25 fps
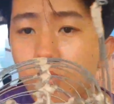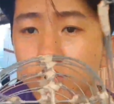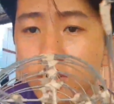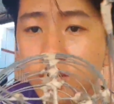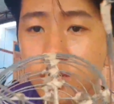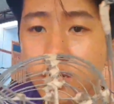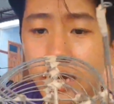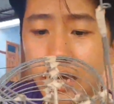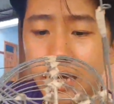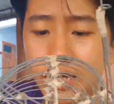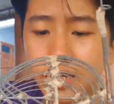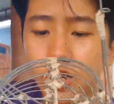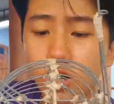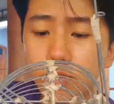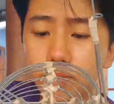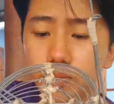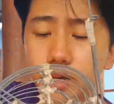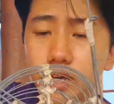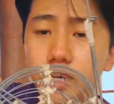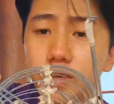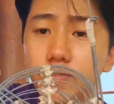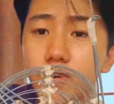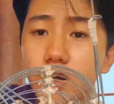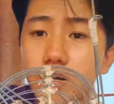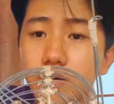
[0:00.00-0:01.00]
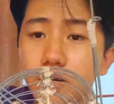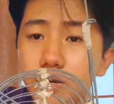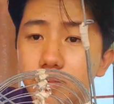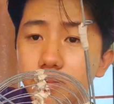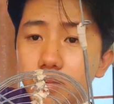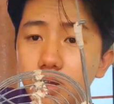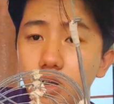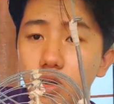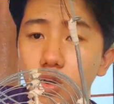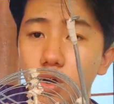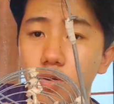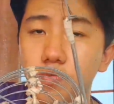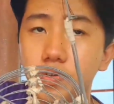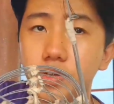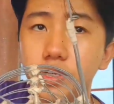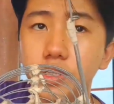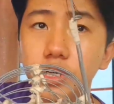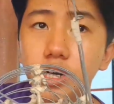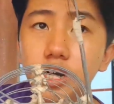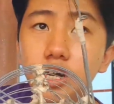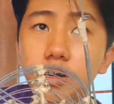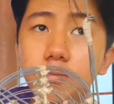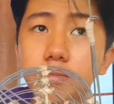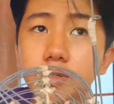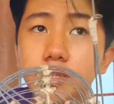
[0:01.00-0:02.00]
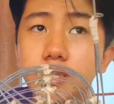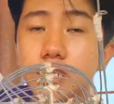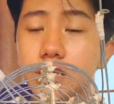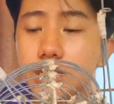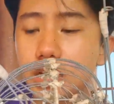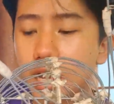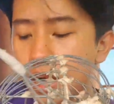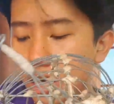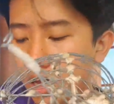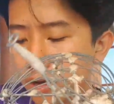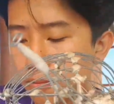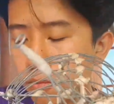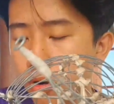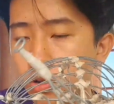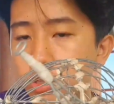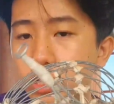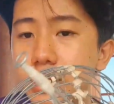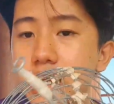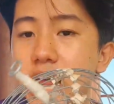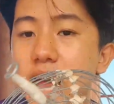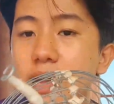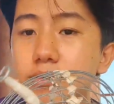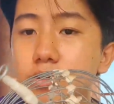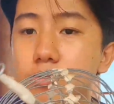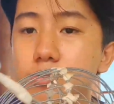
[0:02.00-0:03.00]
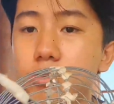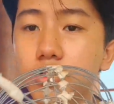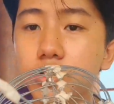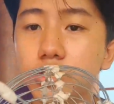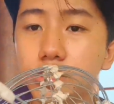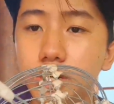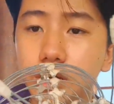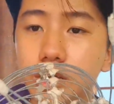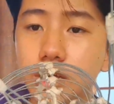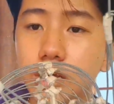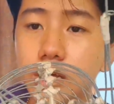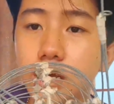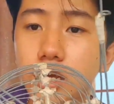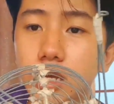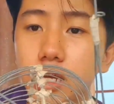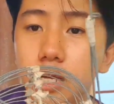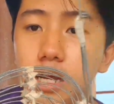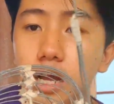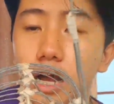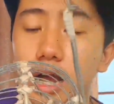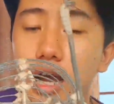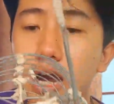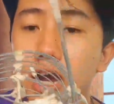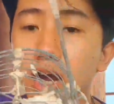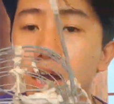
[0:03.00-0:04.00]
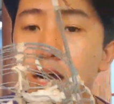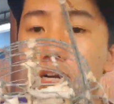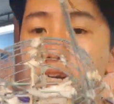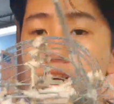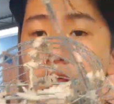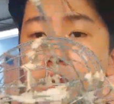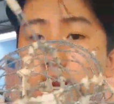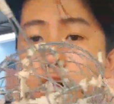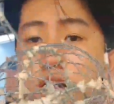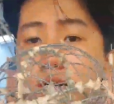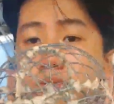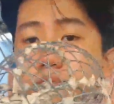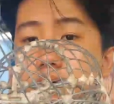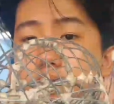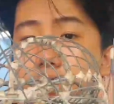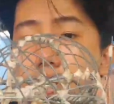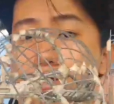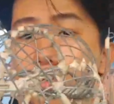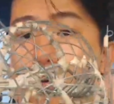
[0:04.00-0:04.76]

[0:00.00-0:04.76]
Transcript: mọi người hãy góp ý và hãy bình luận phía dưới, mình sẽ trả lời mọi thắc đá cho mọi người. Nếu đó mình đã